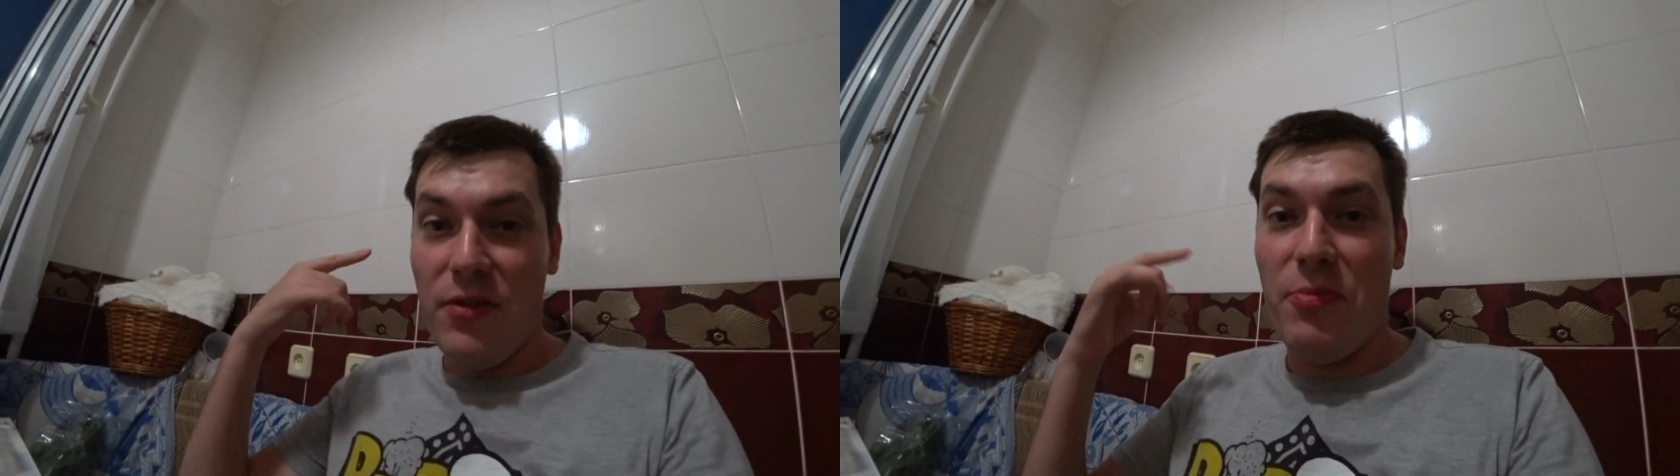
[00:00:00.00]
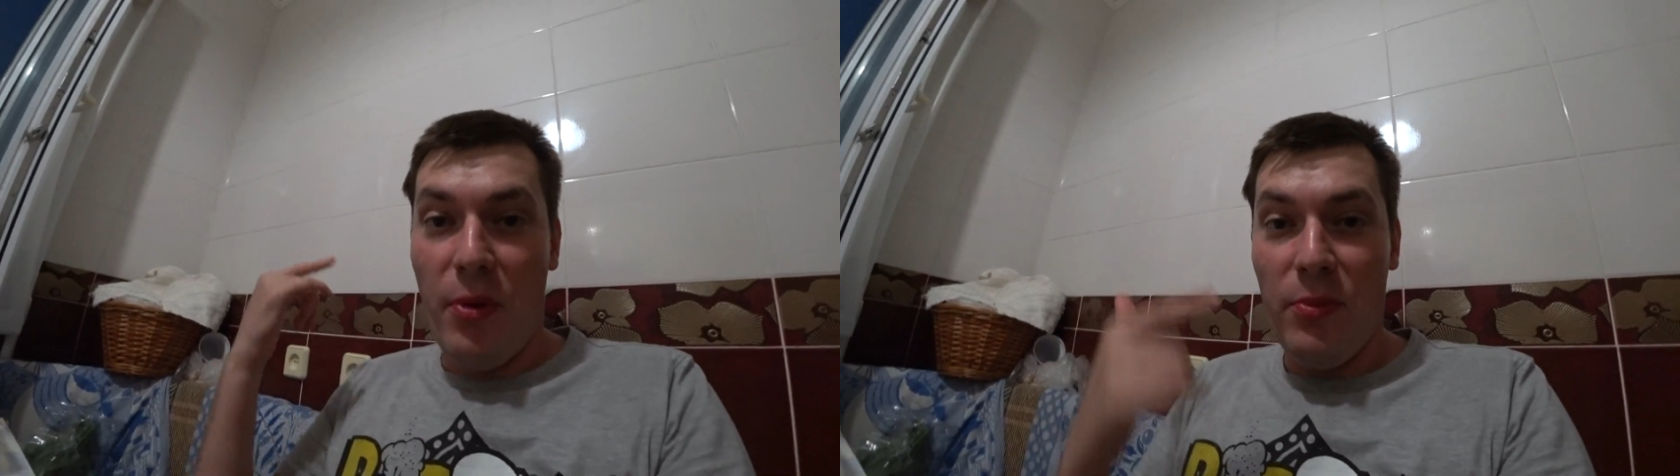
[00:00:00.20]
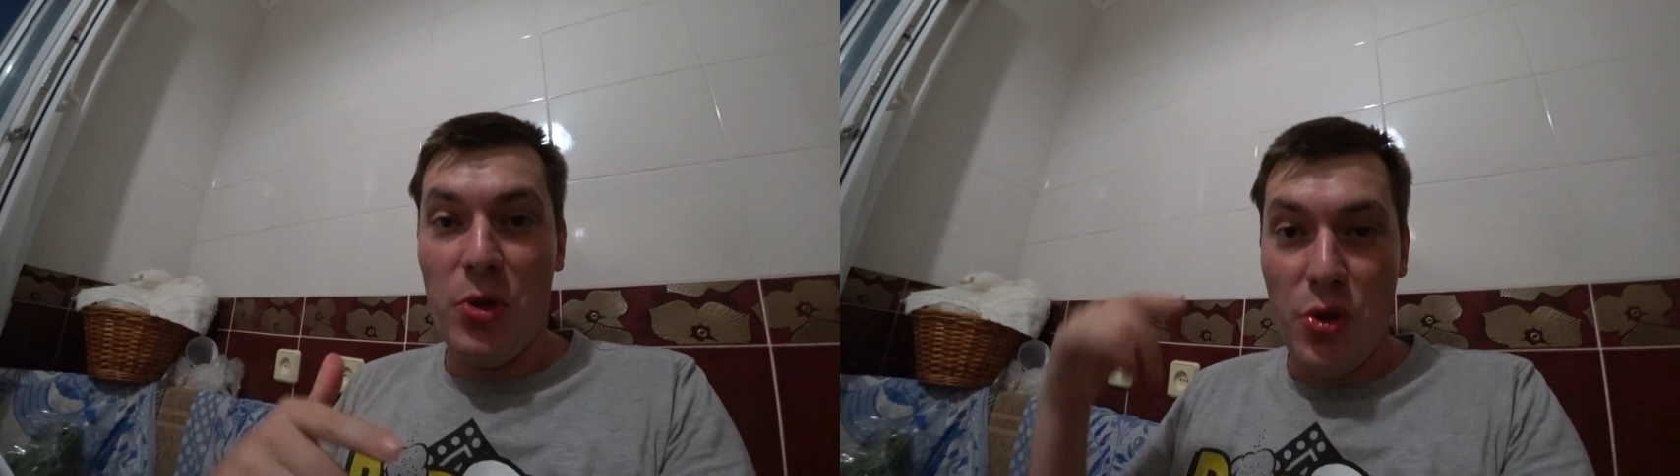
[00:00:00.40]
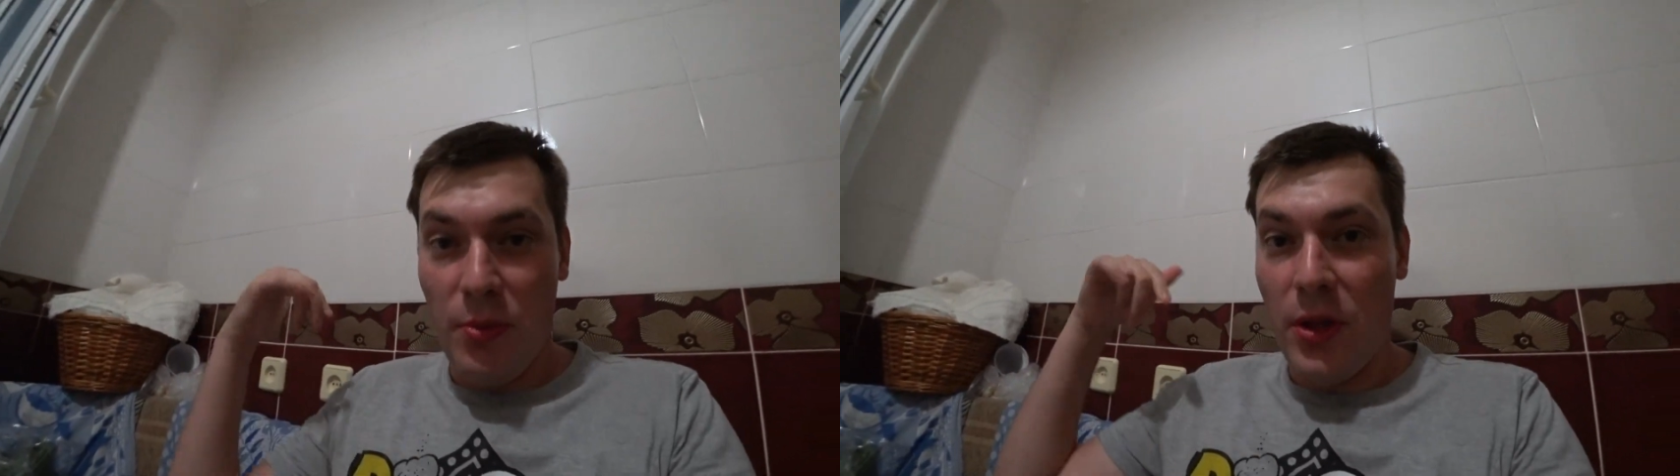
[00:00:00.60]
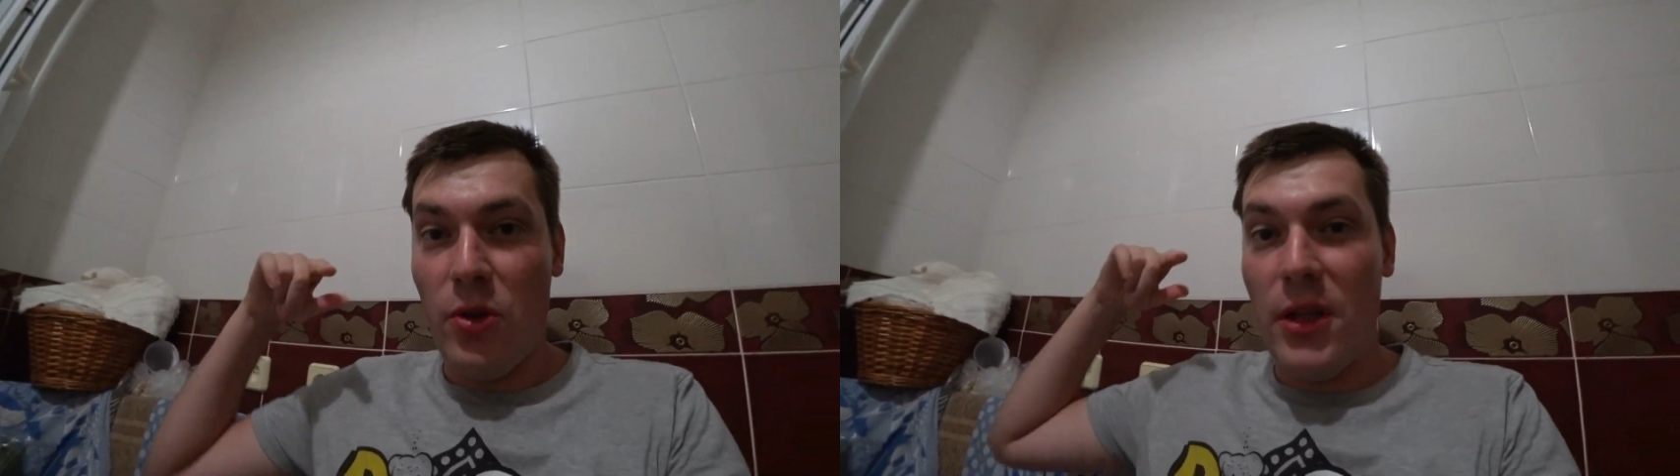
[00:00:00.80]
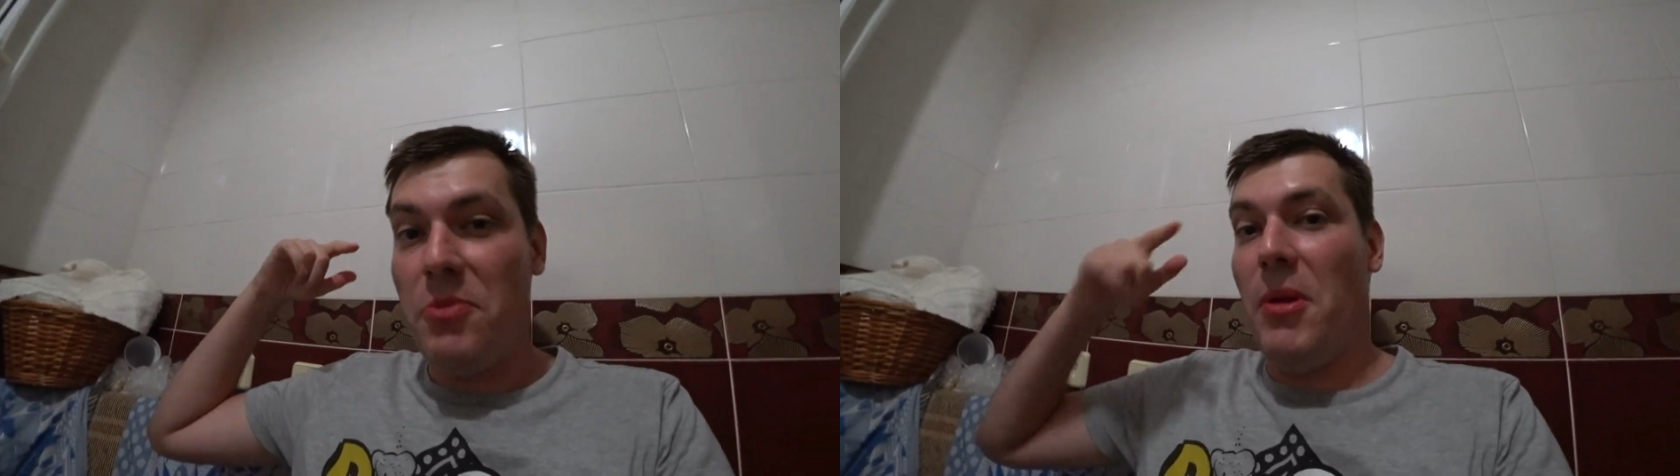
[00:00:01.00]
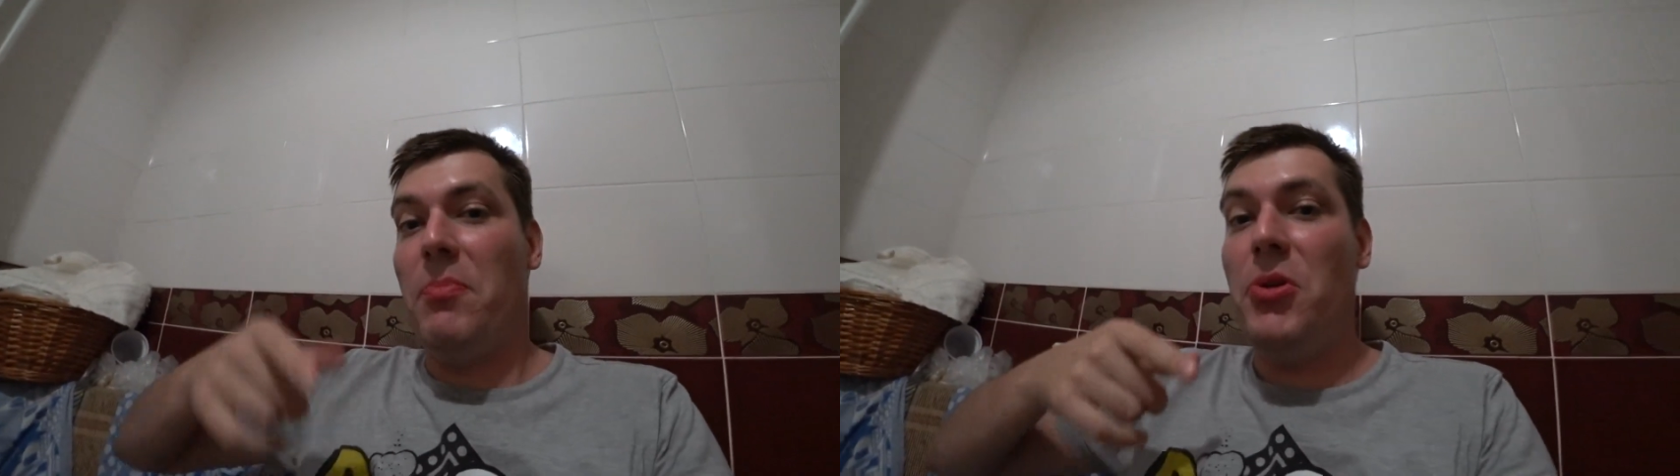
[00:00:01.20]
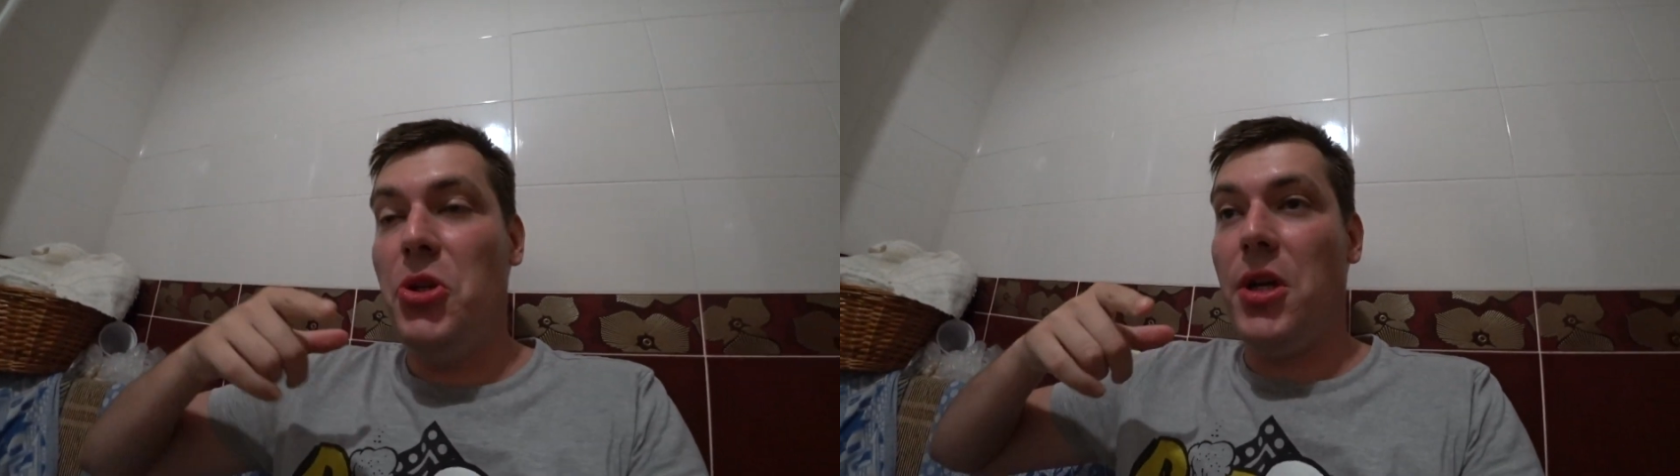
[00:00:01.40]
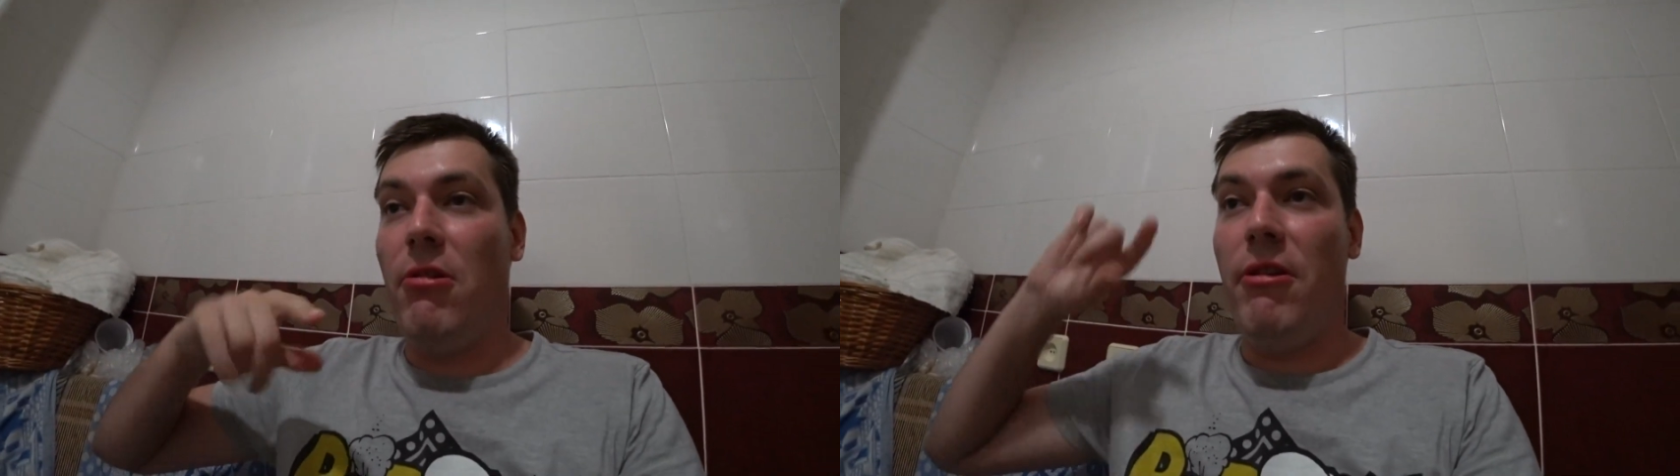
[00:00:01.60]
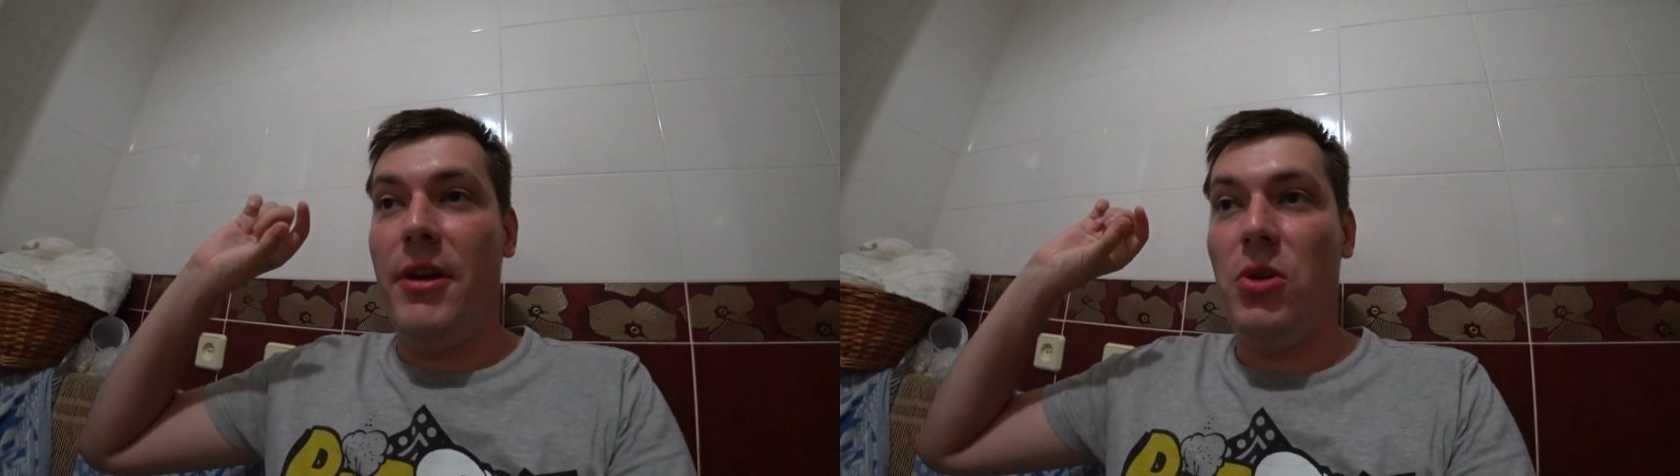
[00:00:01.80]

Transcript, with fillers: вспомнил, что мне кто-то из подписчиков говорил,